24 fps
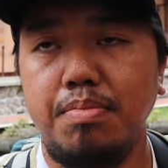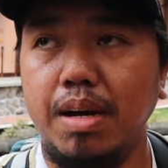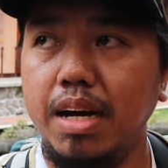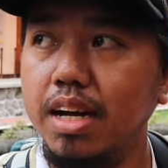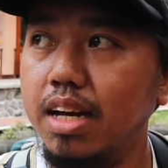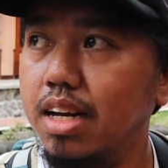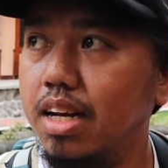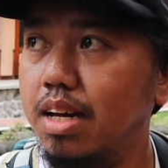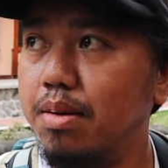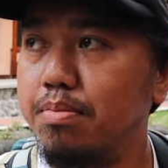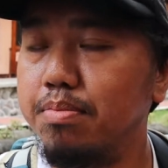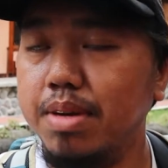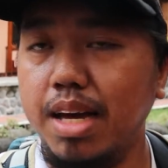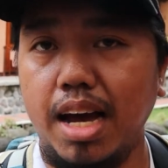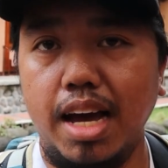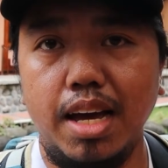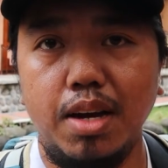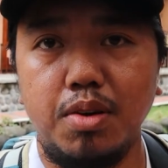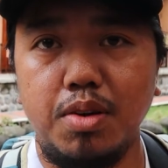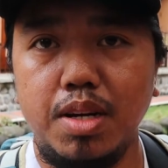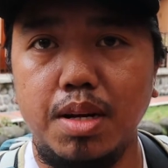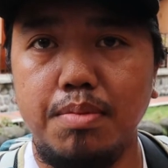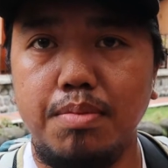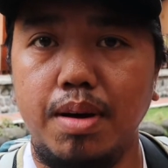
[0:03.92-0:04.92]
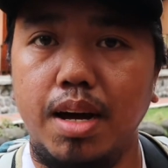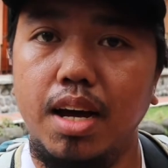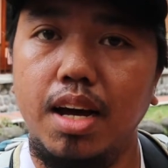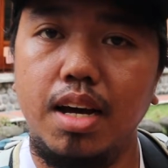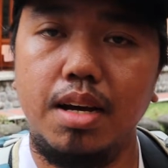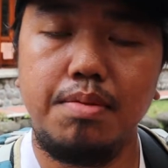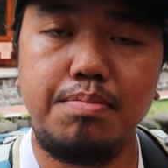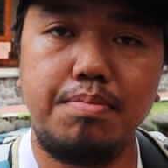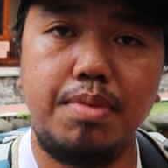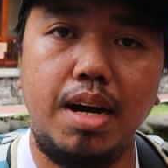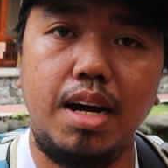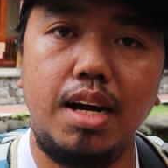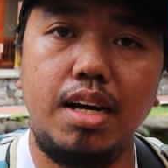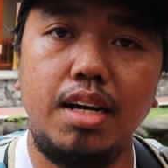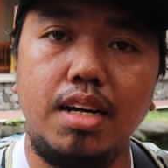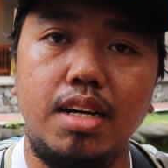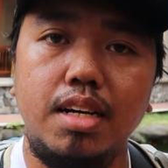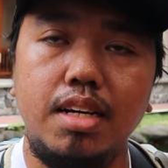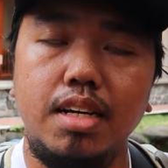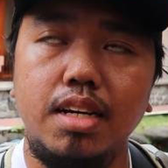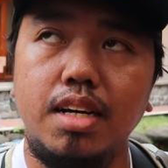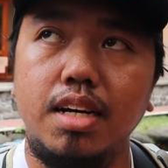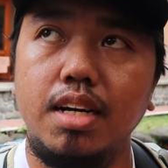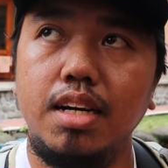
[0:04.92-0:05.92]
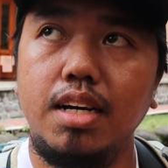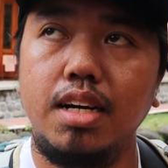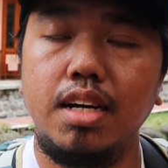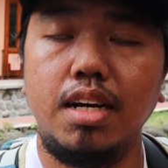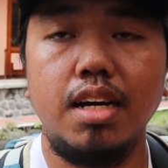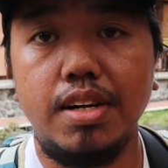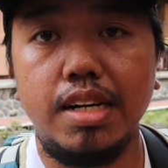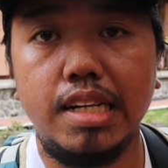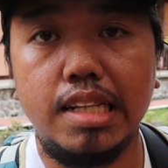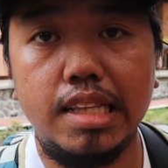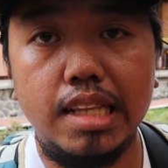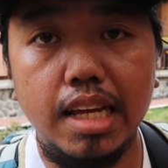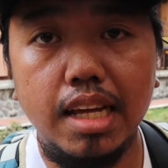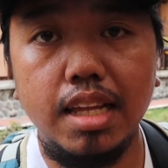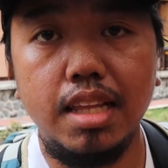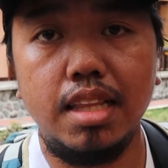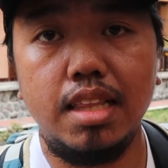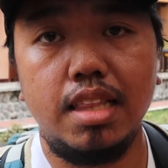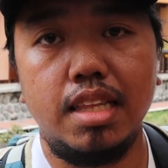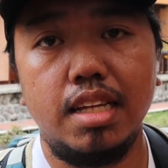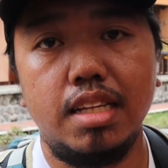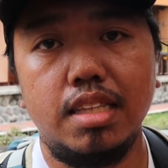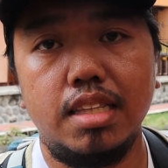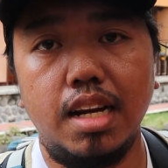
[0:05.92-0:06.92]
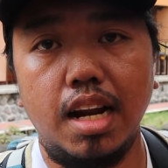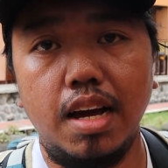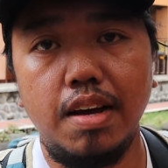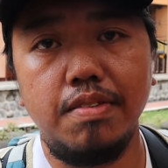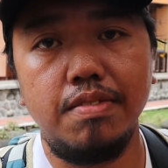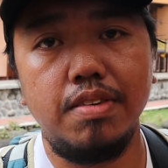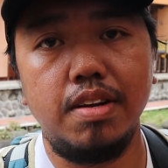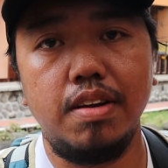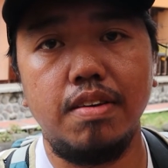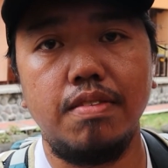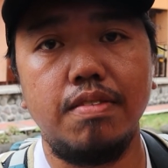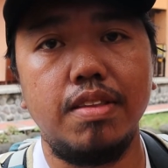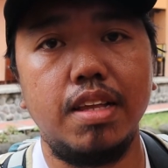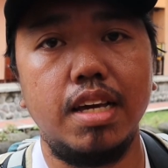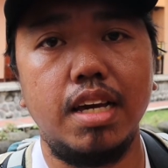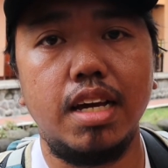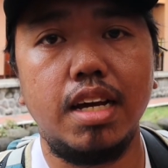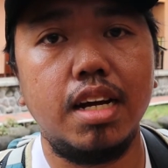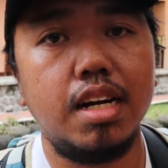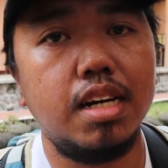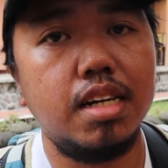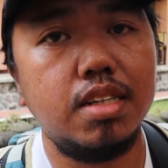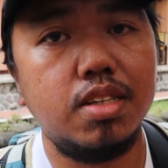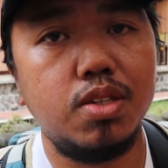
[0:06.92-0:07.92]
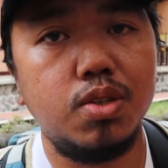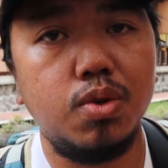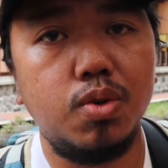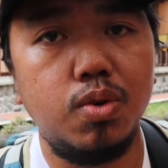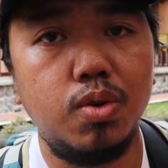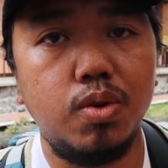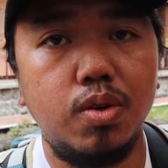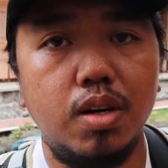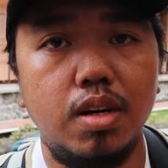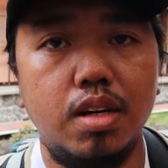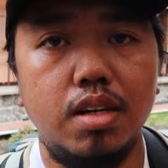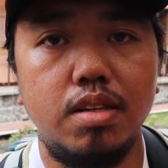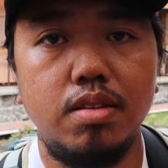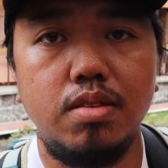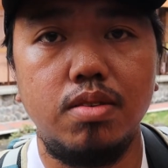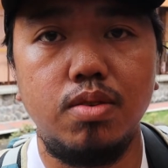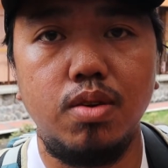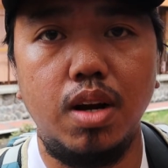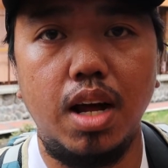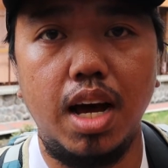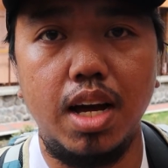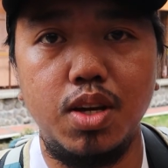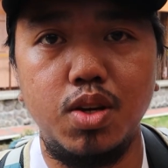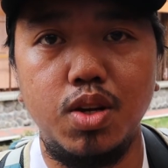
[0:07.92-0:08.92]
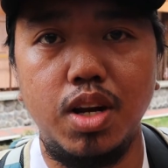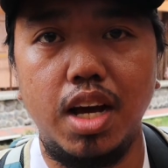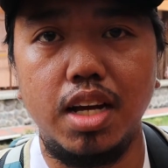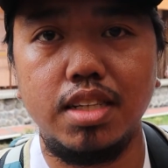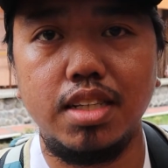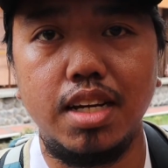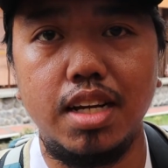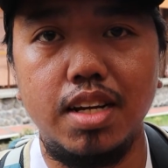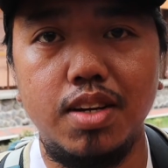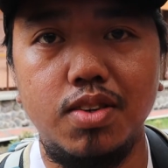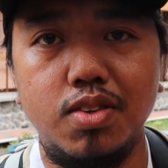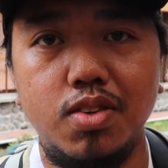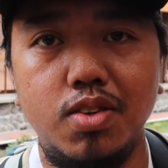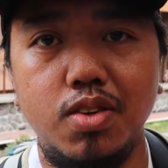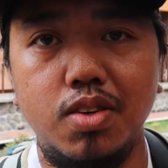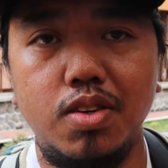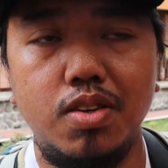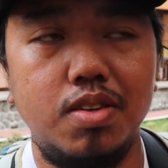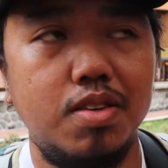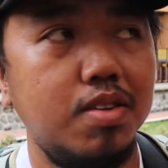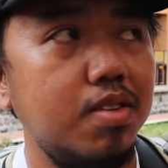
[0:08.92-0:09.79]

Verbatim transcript: pangilang biyahe ko na ba? Pang uh, ah, 13th travel of the year. So wala nyo nasaan ako.